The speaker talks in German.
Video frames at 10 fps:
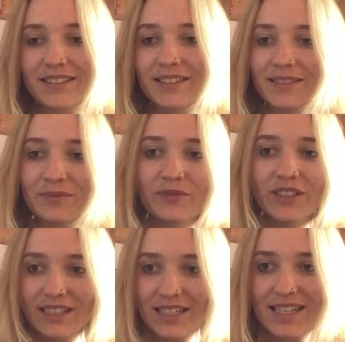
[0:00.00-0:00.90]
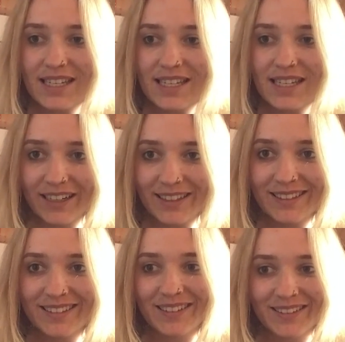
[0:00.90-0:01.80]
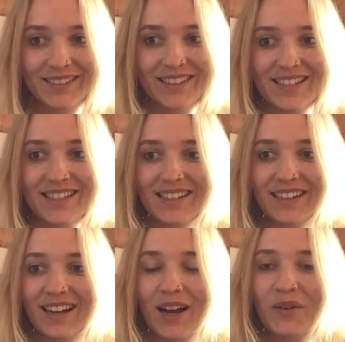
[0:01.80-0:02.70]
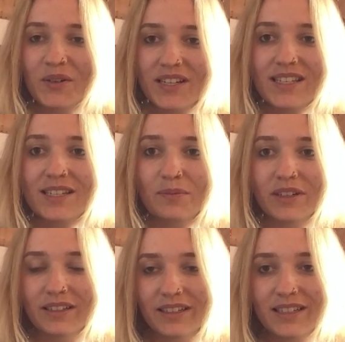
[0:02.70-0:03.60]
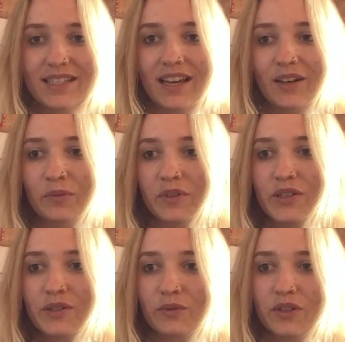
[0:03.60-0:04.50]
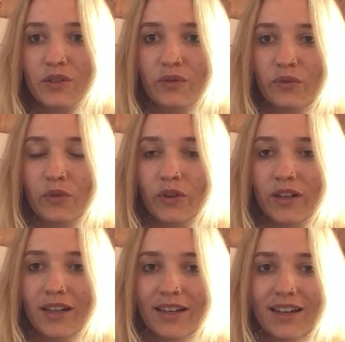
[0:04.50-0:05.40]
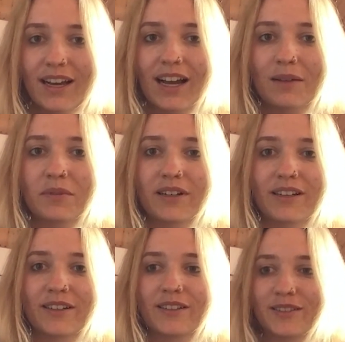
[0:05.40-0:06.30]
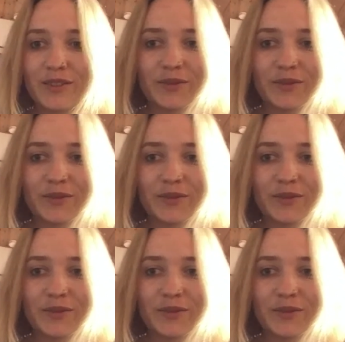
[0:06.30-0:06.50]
einen Willen zeigen, das ist klar, und diszipliniert sein, um das durchzuführen. Aber